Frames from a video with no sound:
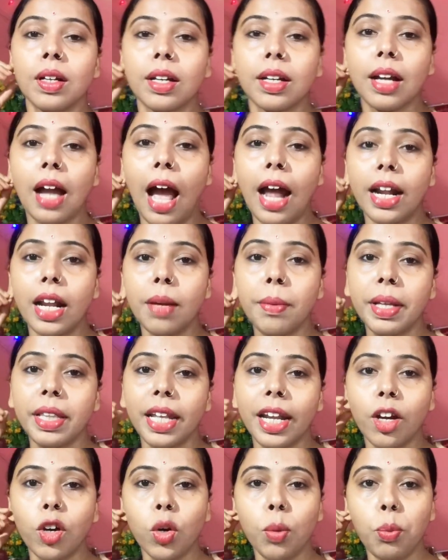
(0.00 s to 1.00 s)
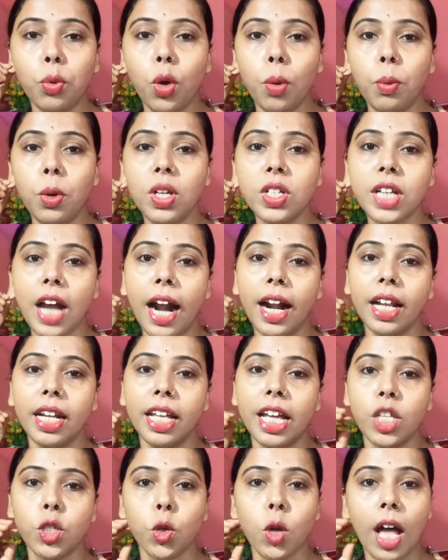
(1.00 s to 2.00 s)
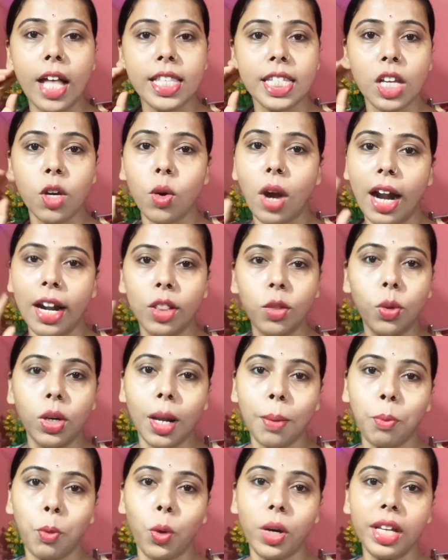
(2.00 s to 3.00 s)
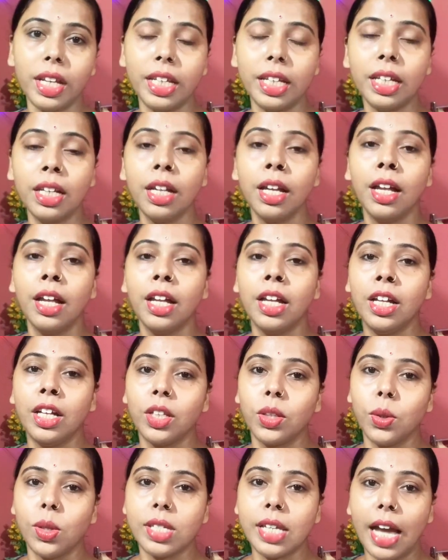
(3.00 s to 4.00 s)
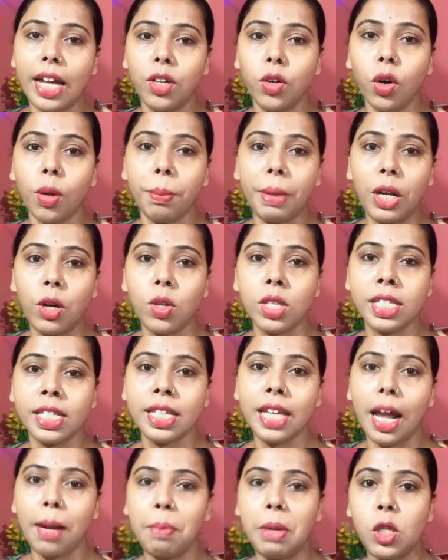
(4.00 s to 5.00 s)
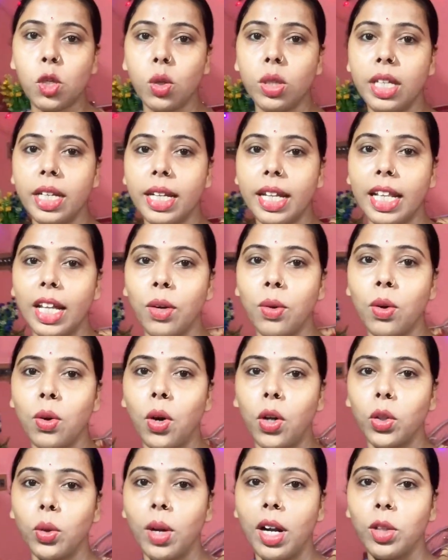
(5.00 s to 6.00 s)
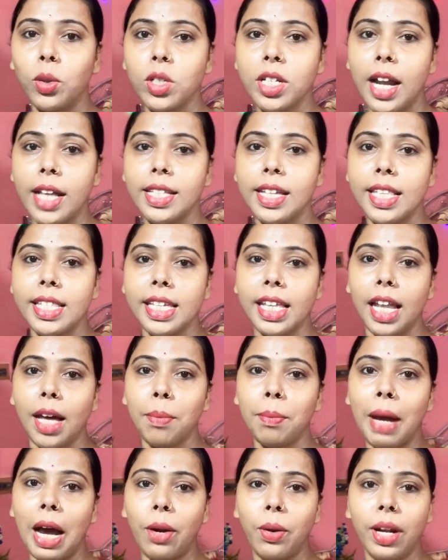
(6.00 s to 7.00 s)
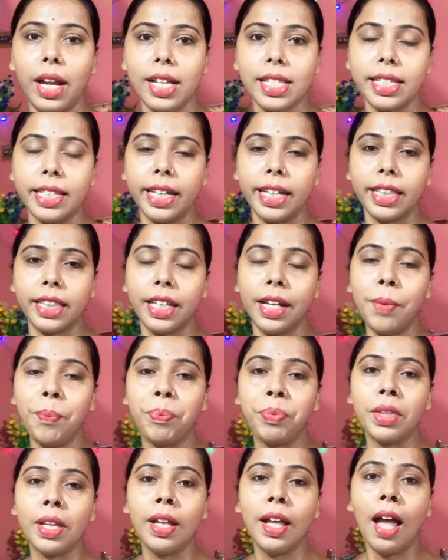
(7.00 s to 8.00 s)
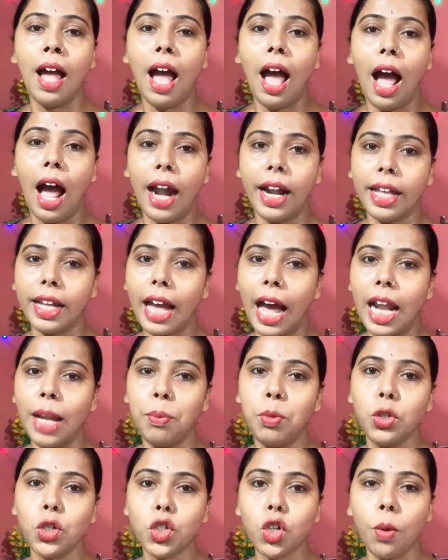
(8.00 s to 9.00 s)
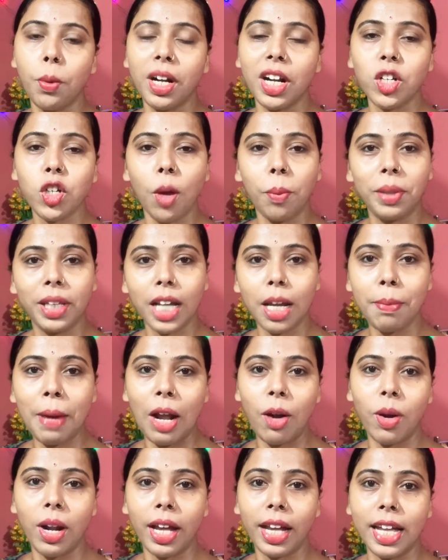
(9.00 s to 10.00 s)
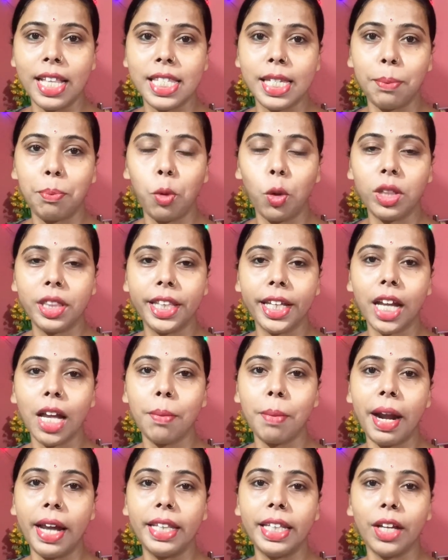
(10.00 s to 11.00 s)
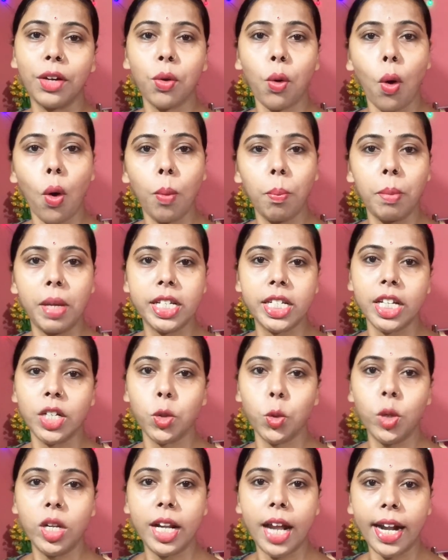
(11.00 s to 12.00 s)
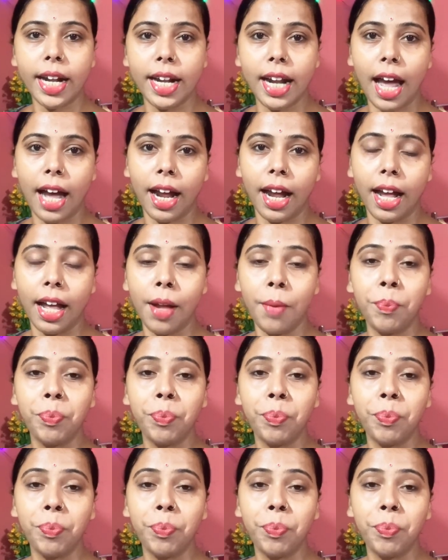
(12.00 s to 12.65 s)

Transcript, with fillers: কানের ব্যথাটা এখনও পুরোপুরি সারে নিয়েছে না আজকেও কানের দুলটা পরিনি তো যাই হোক বেরোচ্ছি আর পিছন দিকটা দেখো গতকাল তো সাজিয়েছিলাম ভালো লাগছে দেখতে আর এই কালী পুজোর সময়টা সব থেকে ভালো লাগে যে প্রত্যেকের বাড়িতে কম বেশি টুনি লাইট লাগায়